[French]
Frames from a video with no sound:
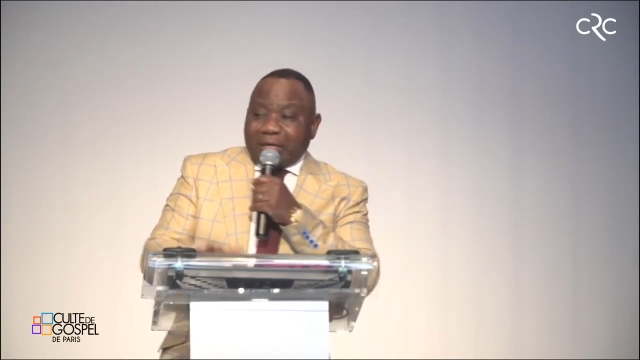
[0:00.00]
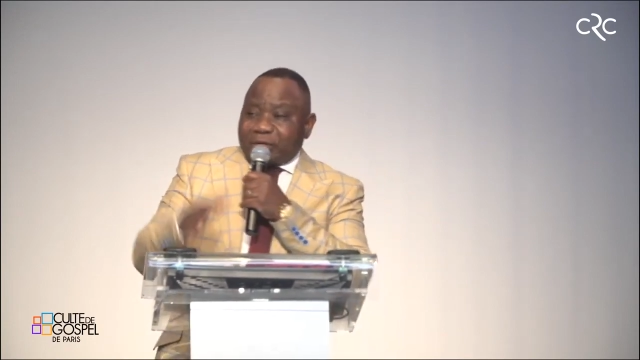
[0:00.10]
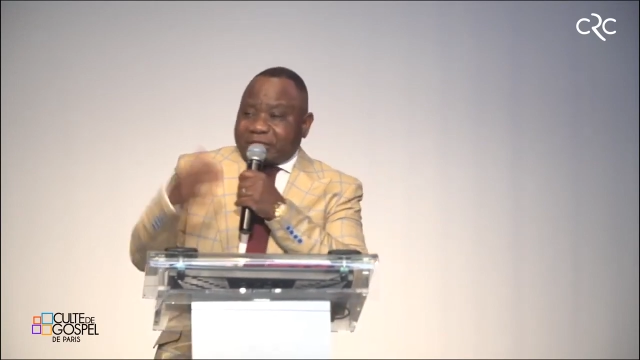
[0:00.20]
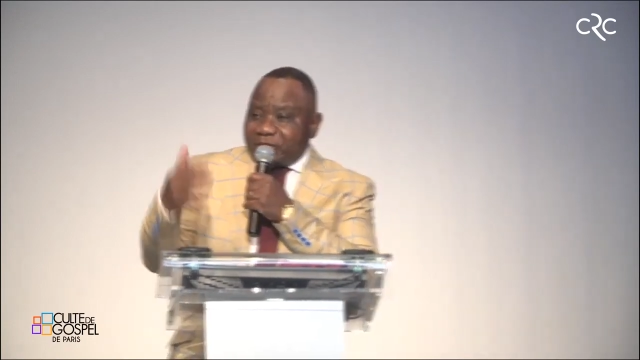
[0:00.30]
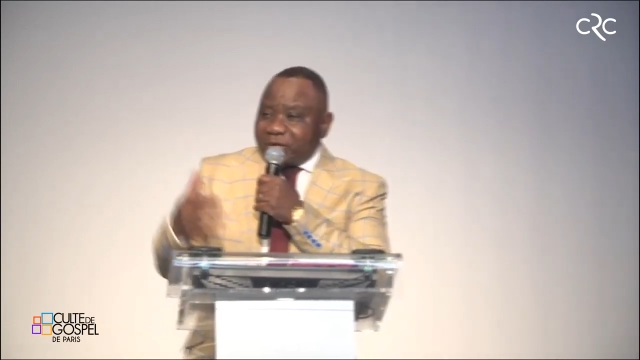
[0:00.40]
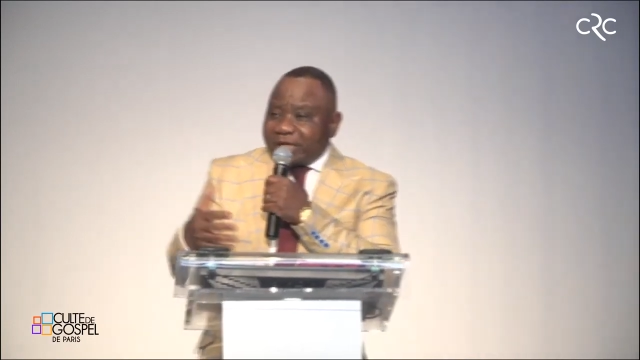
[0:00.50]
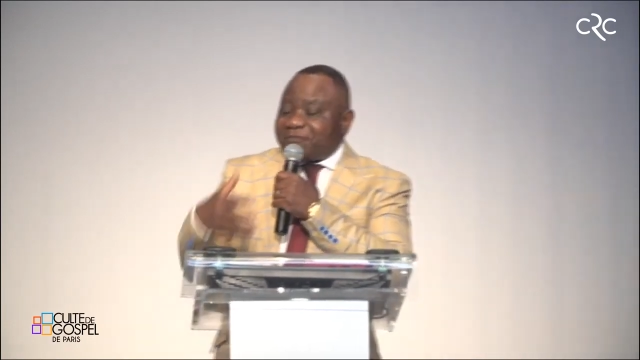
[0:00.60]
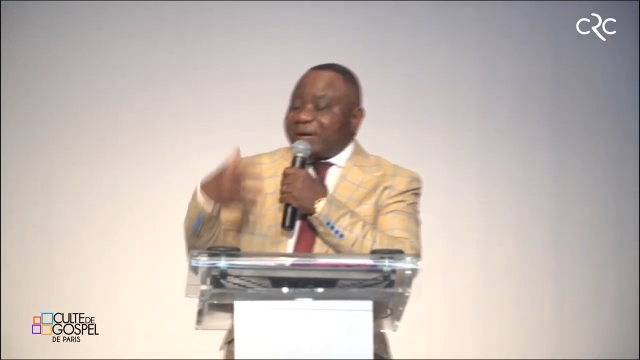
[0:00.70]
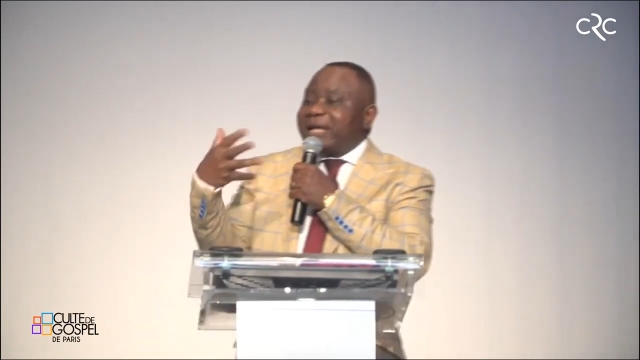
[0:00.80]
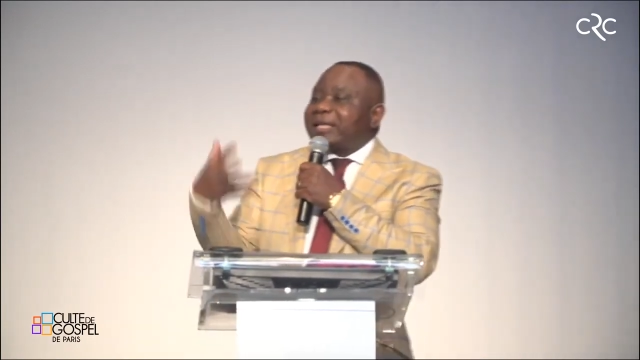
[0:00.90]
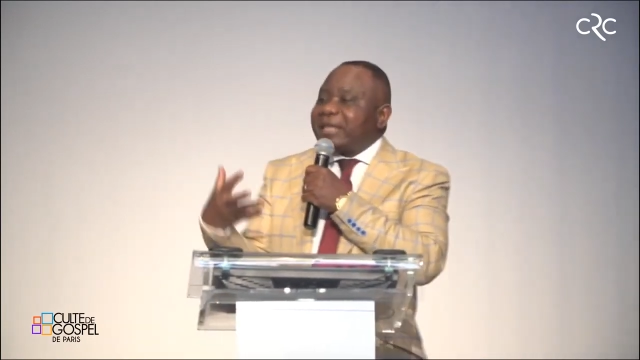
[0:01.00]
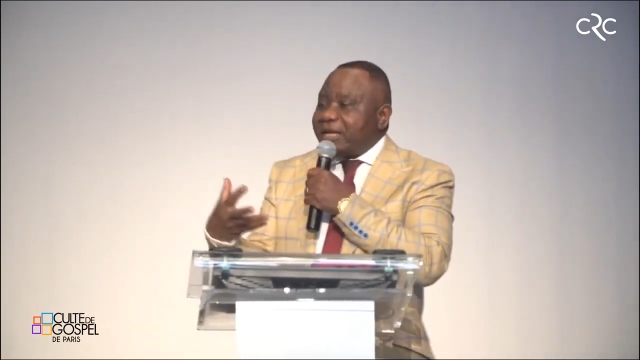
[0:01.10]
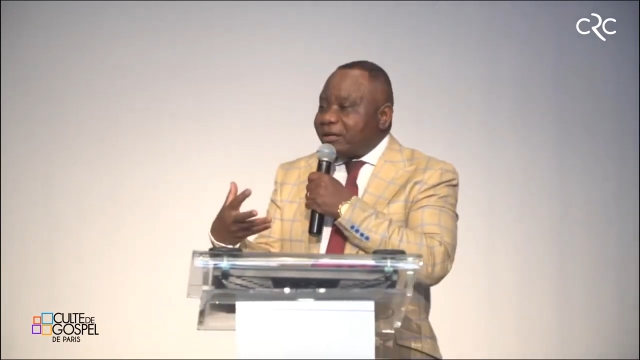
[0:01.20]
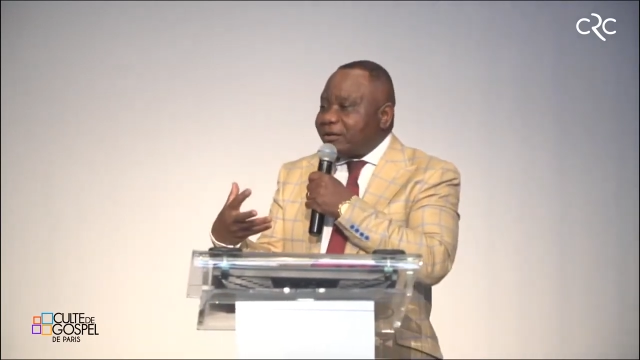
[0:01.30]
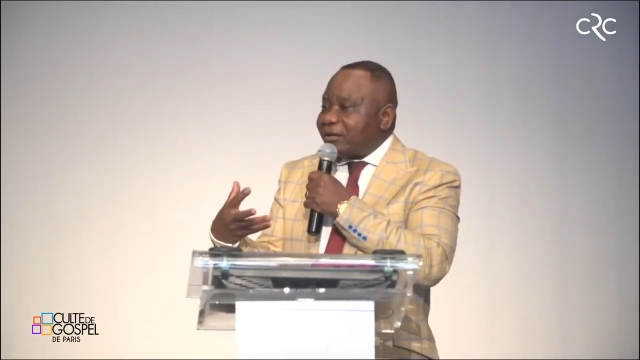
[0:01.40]
le Seigneur, il fallait
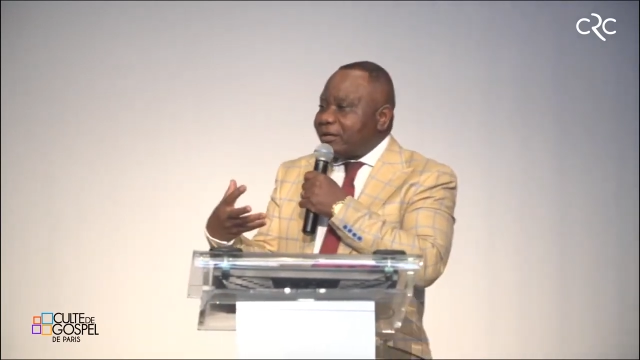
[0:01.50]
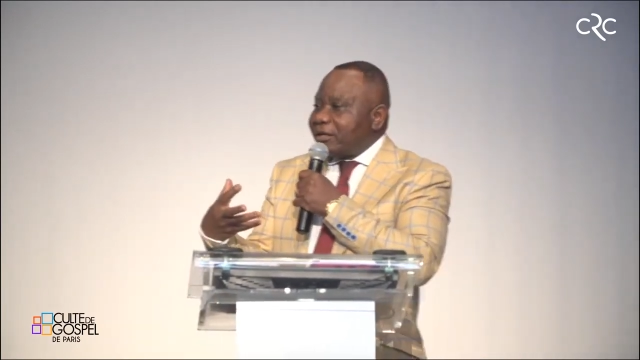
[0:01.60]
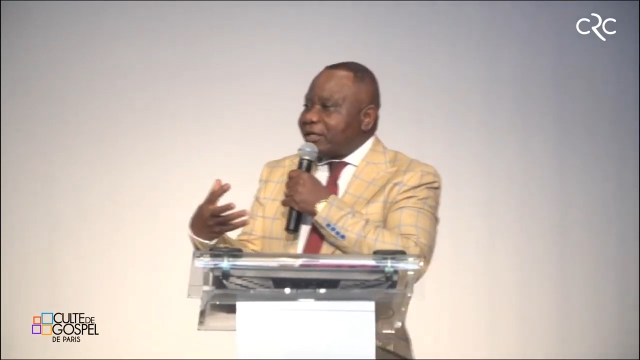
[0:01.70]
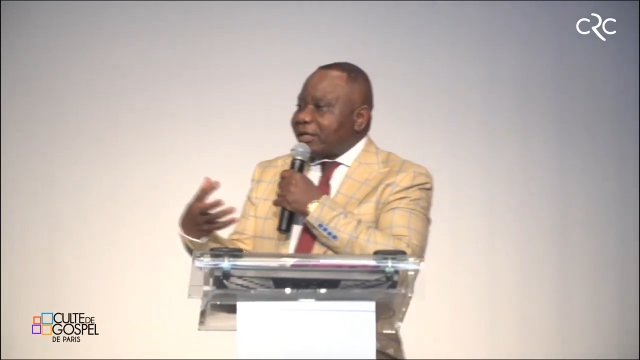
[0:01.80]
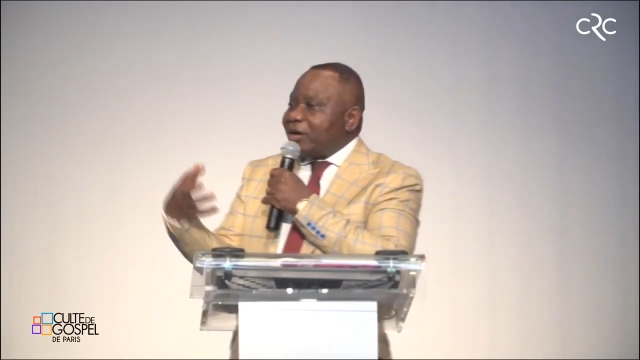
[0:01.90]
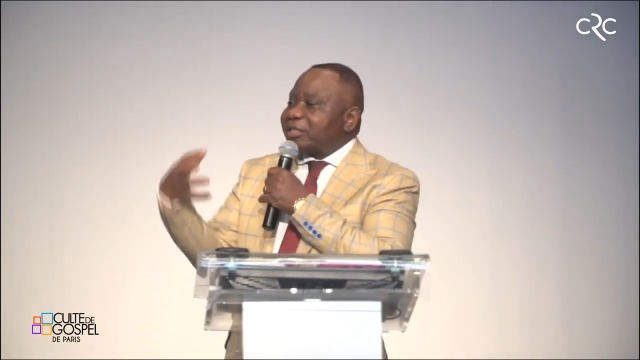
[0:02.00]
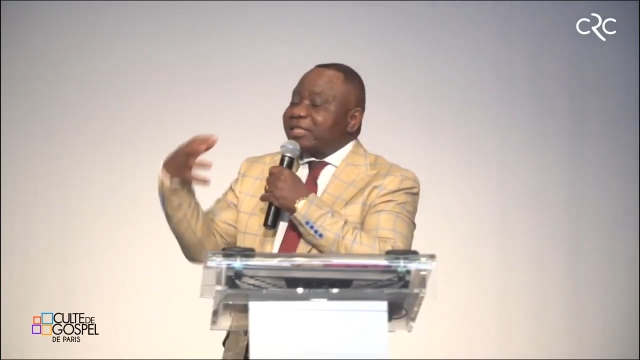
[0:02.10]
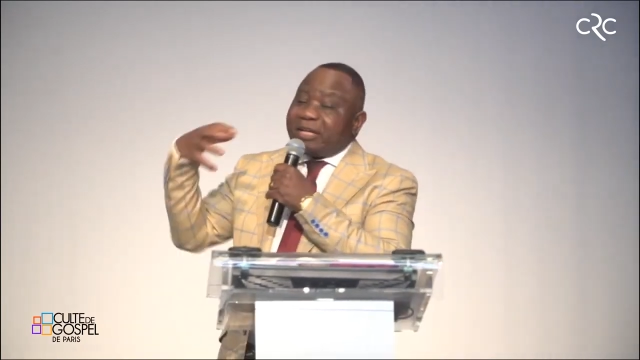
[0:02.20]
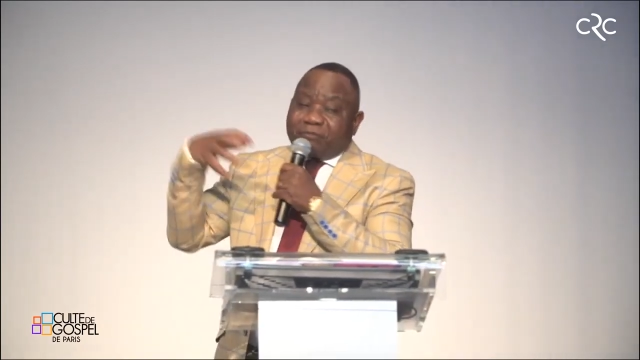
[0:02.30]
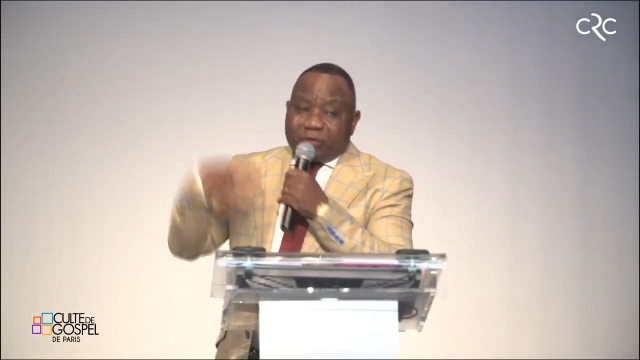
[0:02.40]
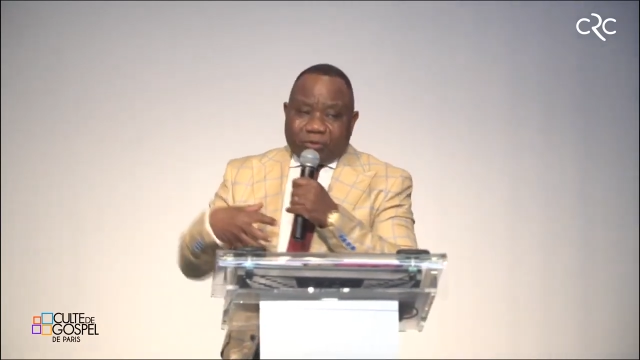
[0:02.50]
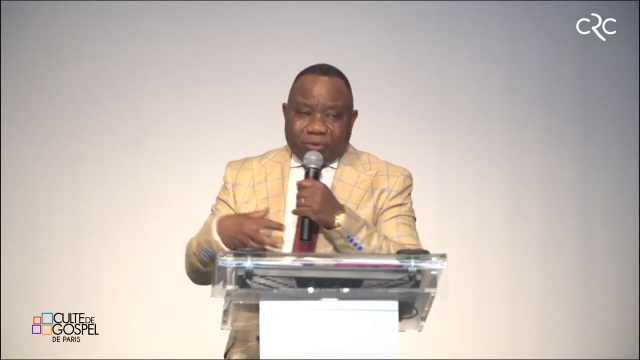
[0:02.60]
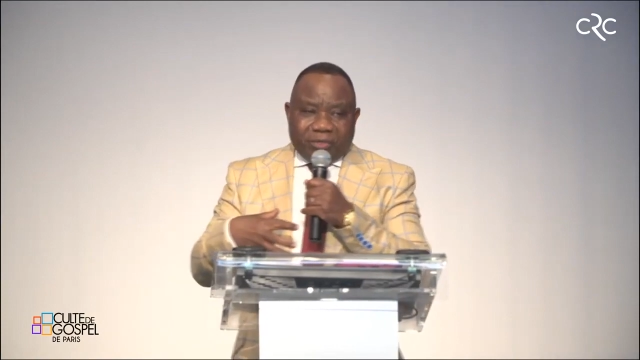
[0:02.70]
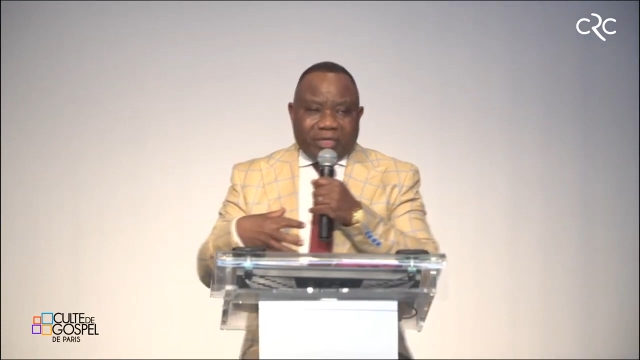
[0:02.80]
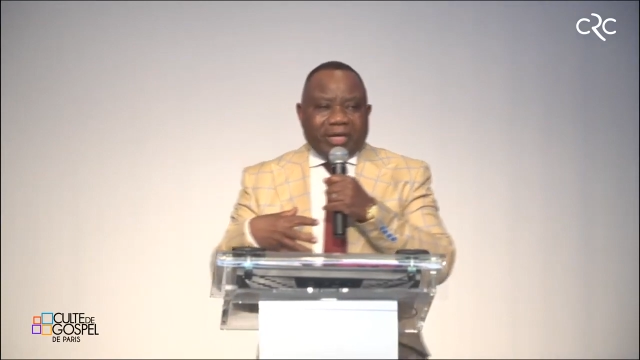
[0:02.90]
qu'il, quand il est
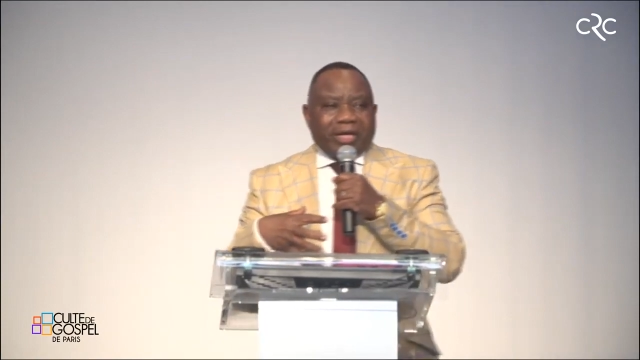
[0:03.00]
venu,